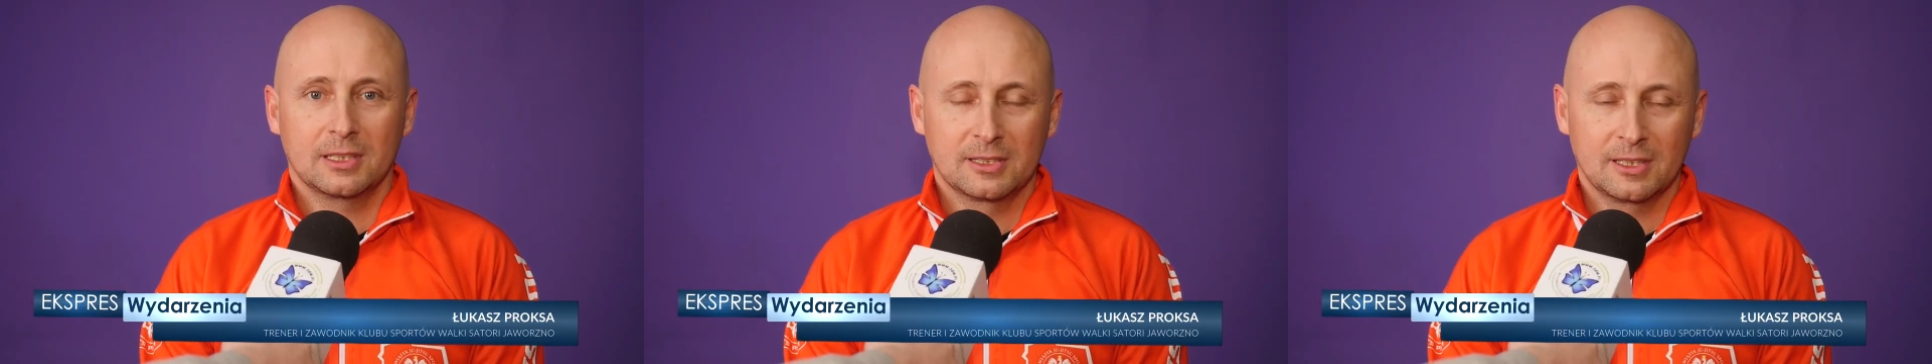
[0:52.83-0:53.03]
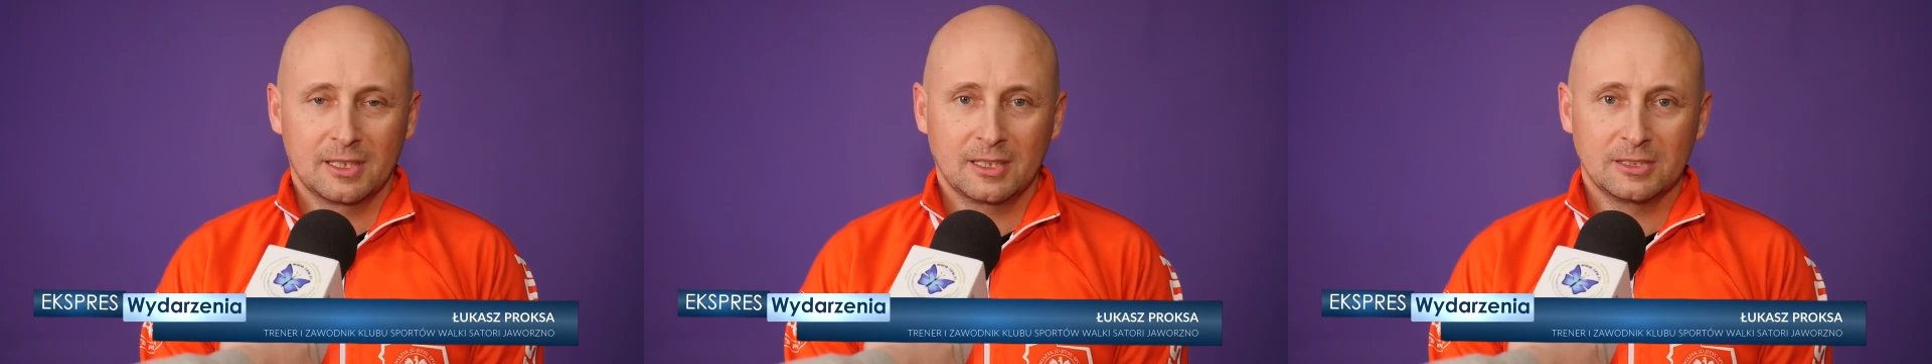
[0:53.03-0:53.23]

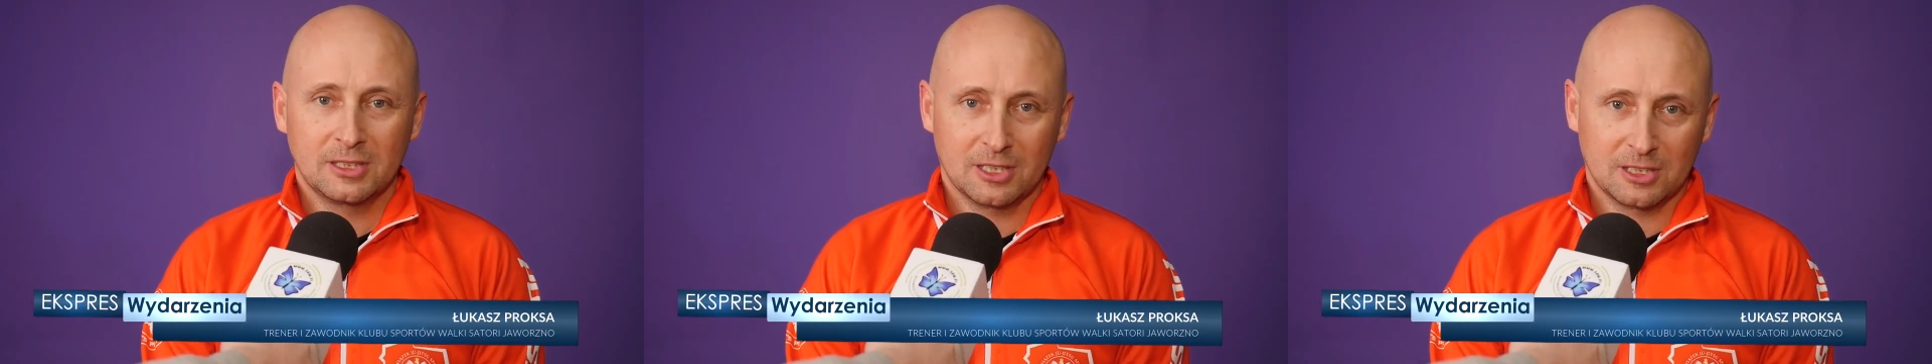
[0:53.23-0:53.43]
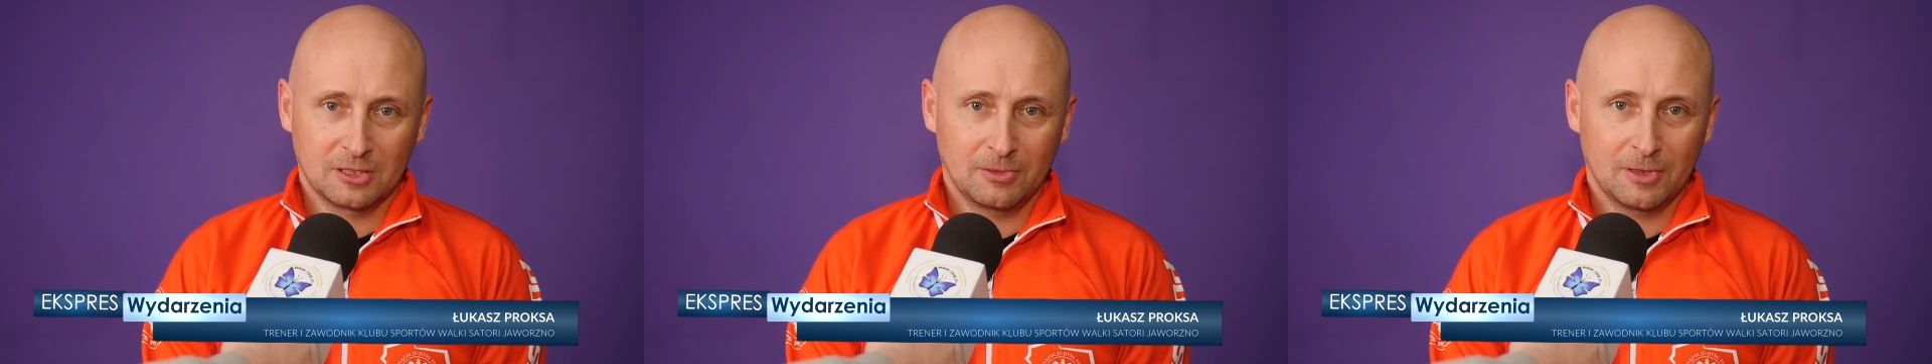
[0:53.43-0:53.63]
Adela
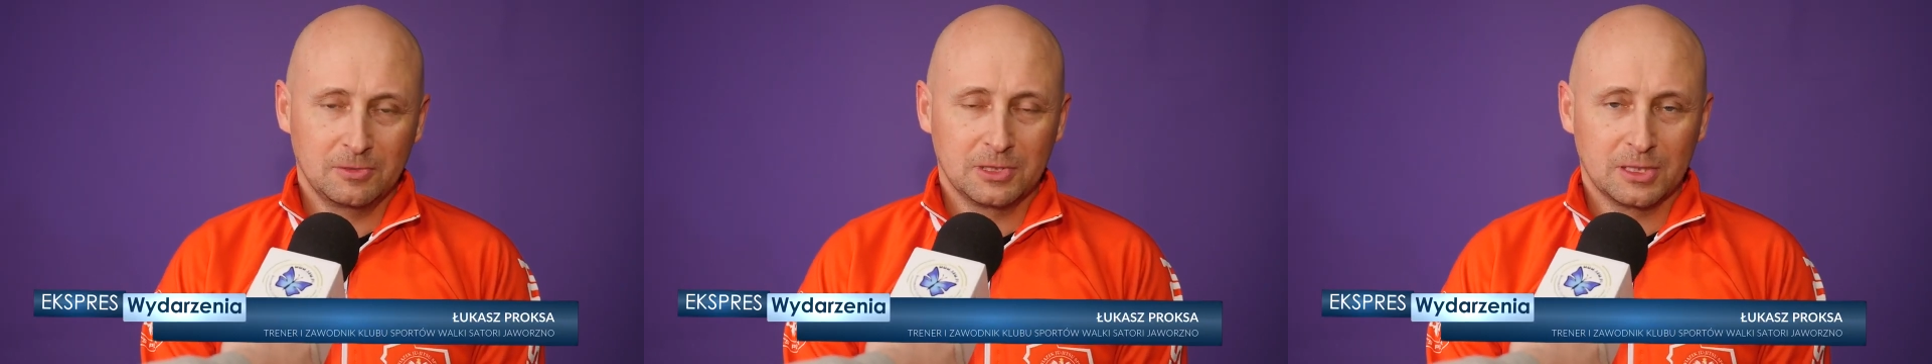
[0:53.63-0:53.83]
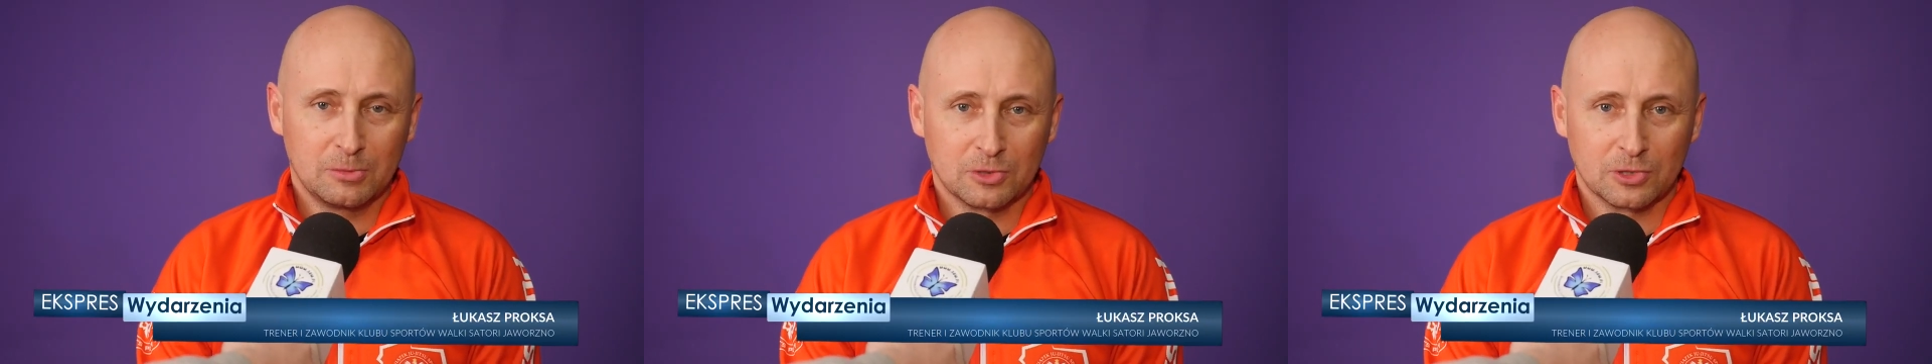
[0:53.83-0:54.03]
Alicja
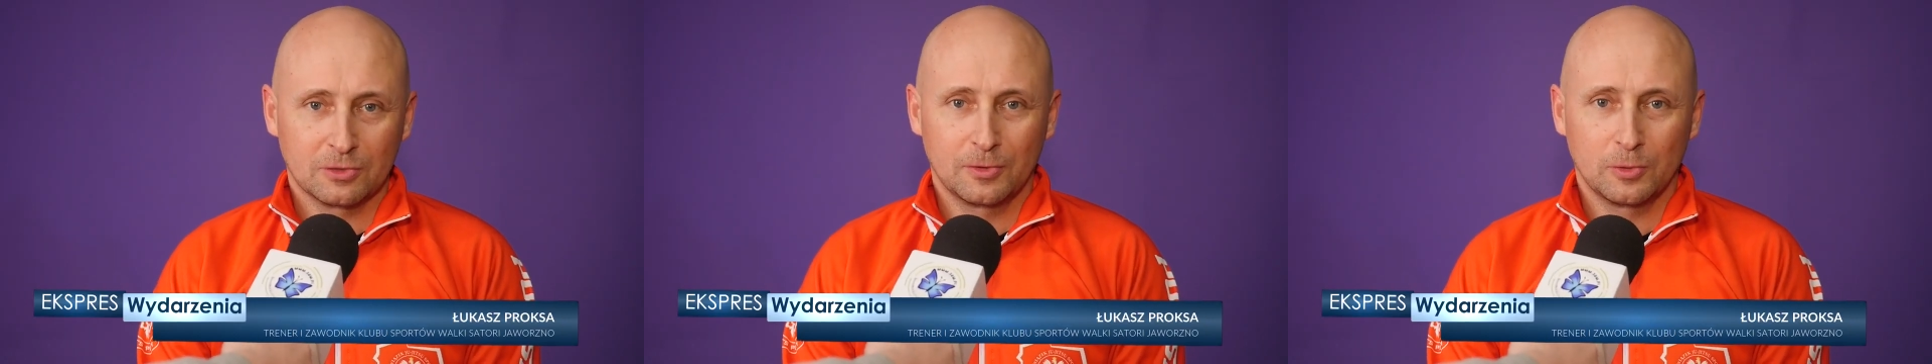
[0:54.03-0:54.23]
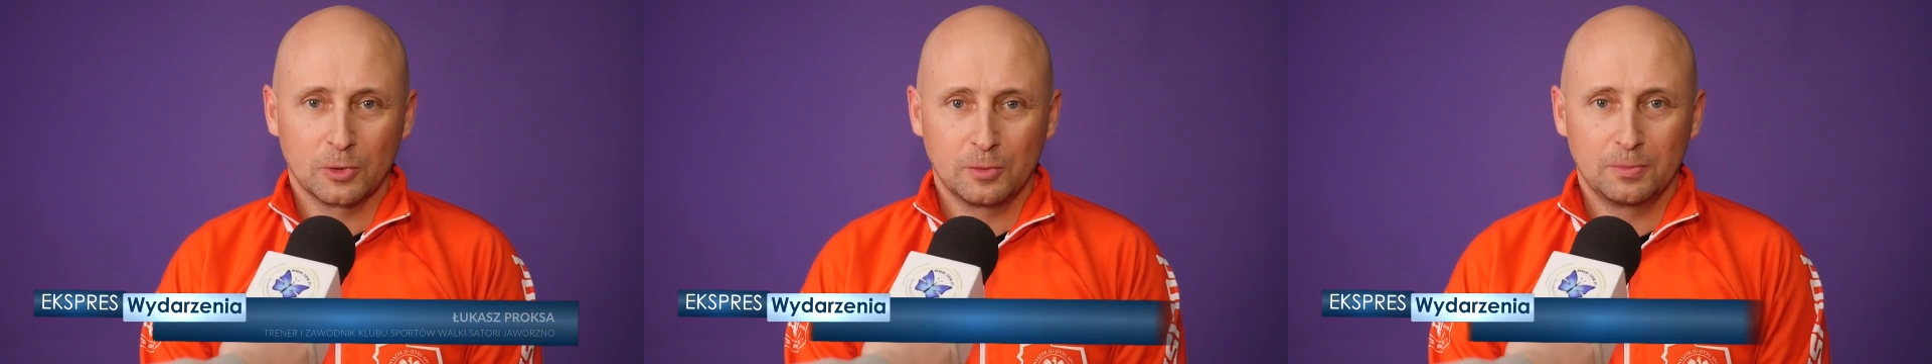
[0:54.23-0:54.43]
Żwawice
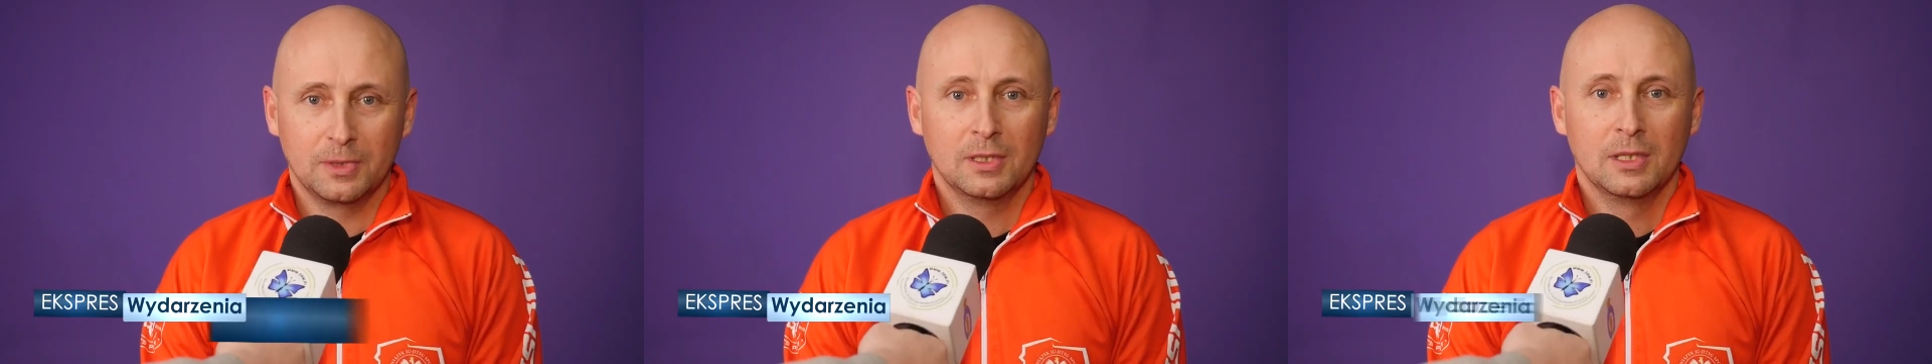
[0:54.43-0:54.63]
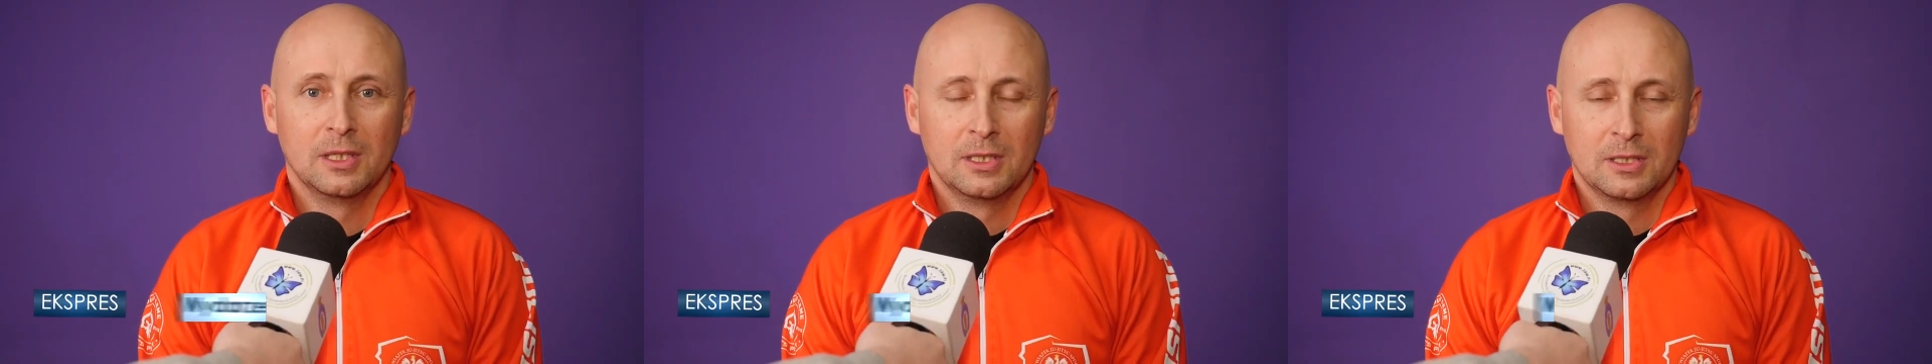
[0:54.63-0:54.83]
Mistrzostwo
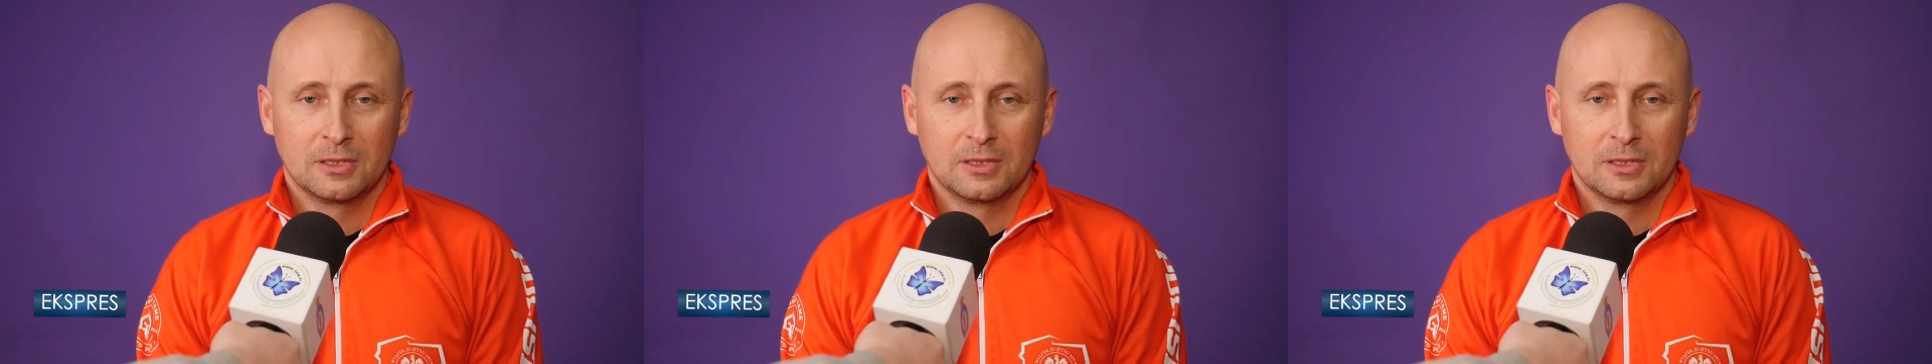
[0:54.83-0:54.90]
Europy,